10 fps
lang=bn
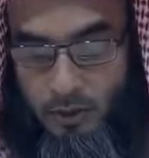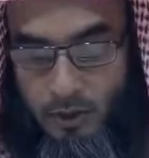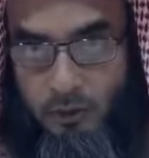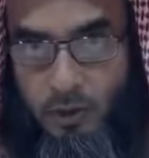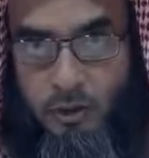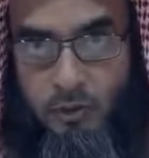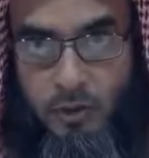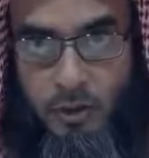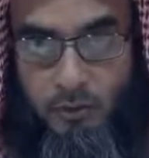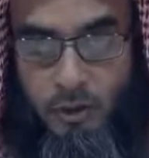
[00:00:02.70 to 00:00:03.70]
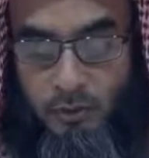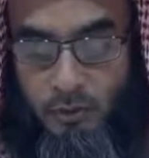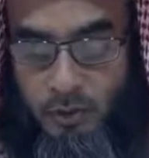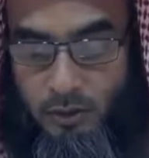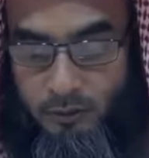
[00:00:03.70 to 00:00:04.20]
আসসালামু আলাইকুম
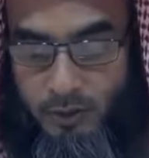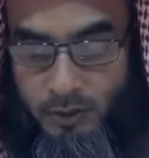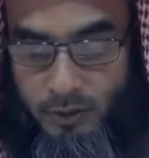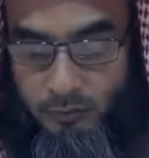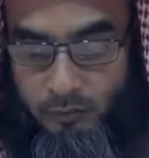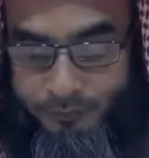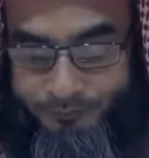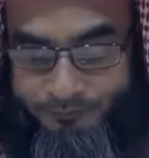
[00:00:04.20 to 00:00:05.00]
রহমতুল্লাহ বরকাত